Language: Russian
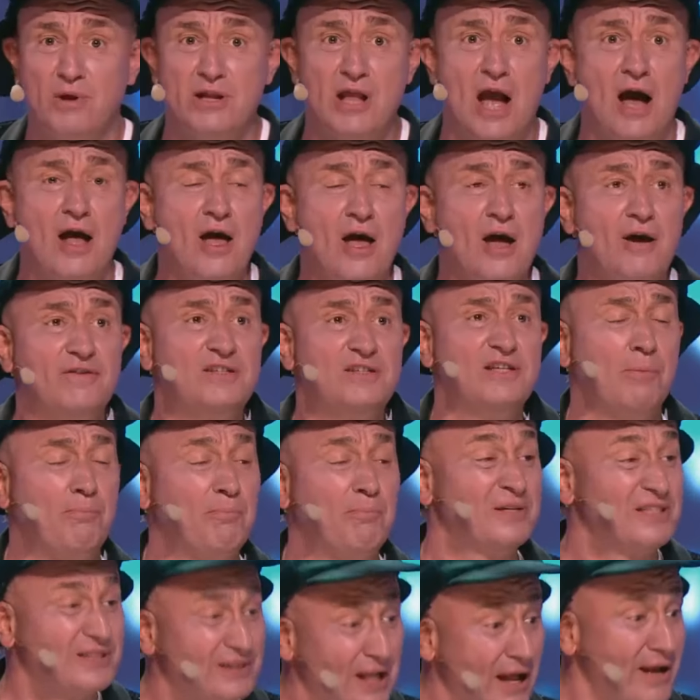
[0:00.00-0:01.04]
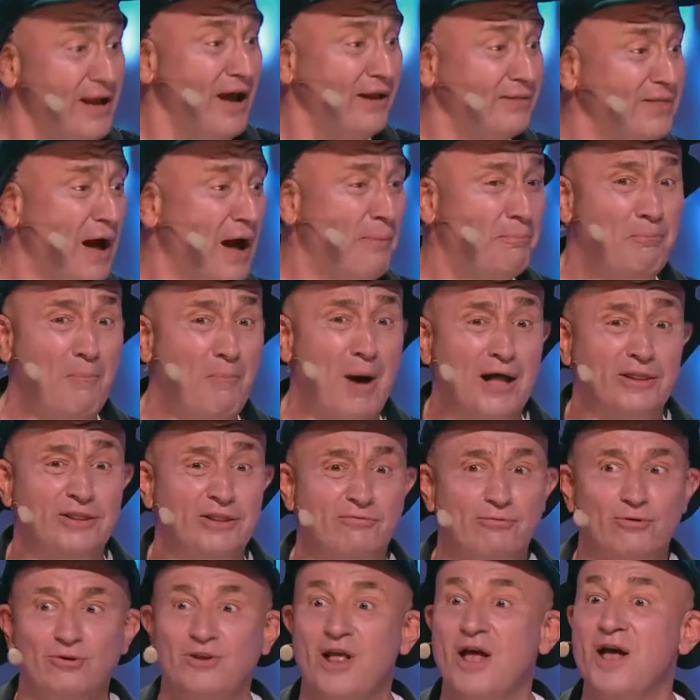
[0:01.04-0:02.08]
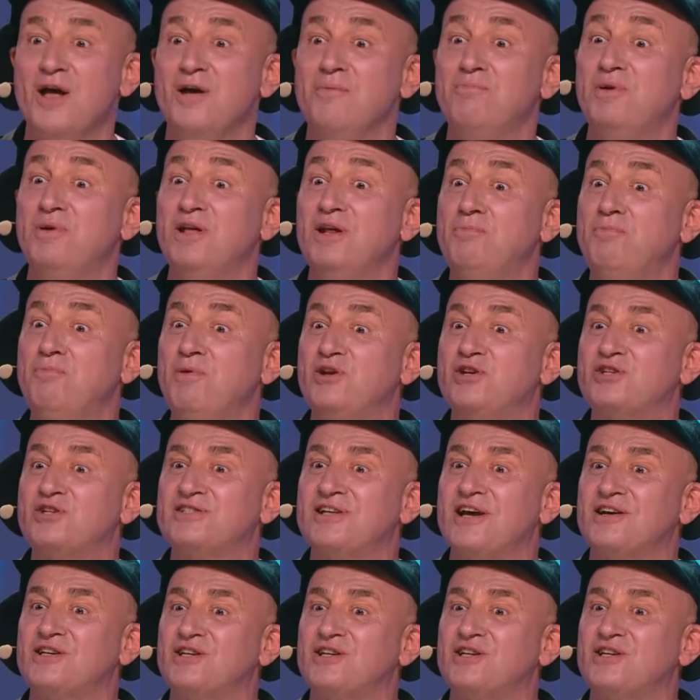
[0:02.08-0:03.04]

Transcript: меня все постоянно обманывают. Переписчицы